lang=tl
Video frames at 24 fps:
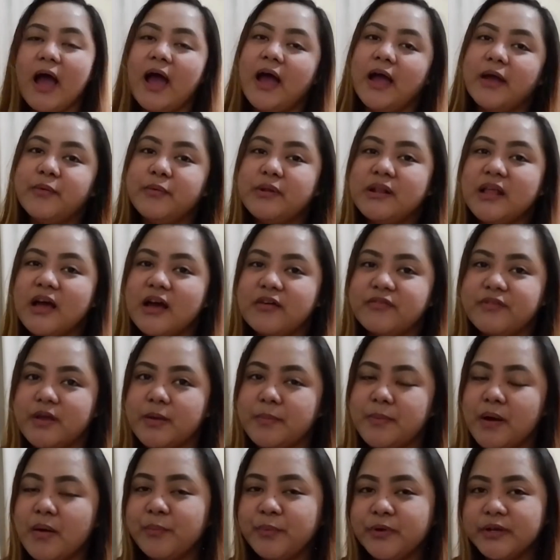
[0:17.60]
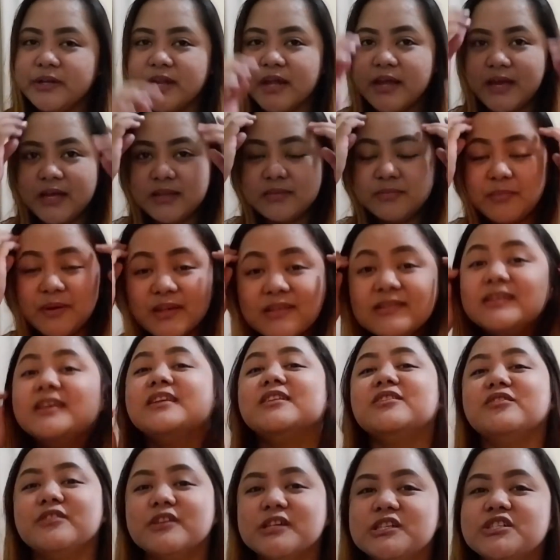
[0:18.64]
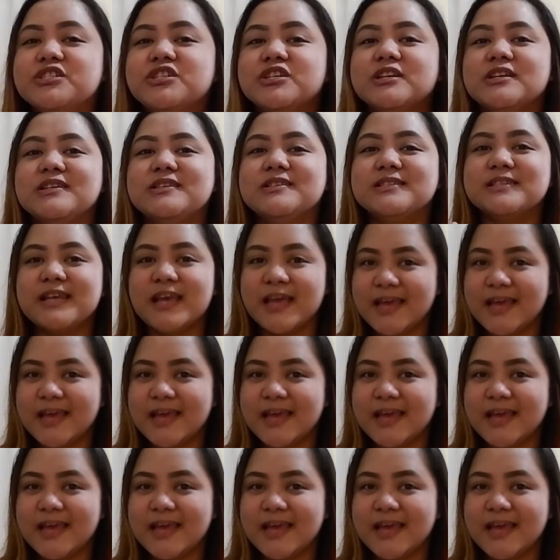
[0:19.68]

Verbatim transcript: I will have a pamper day at My Skin Origins